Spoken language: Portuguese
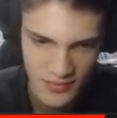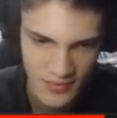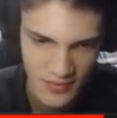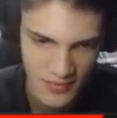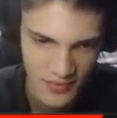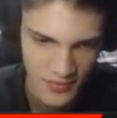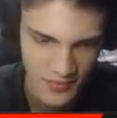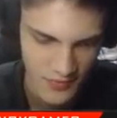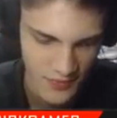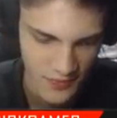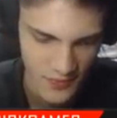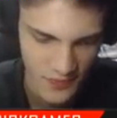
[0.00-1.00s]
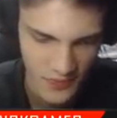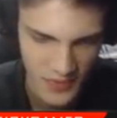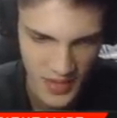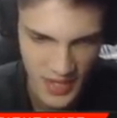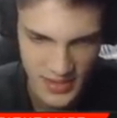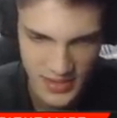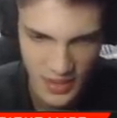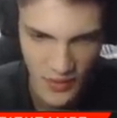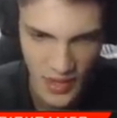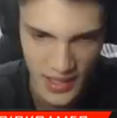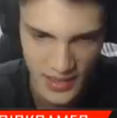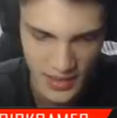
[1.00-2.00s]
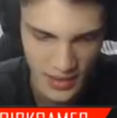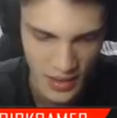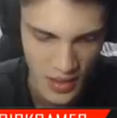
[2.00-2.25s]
Tô, tô te vendo. Então, é.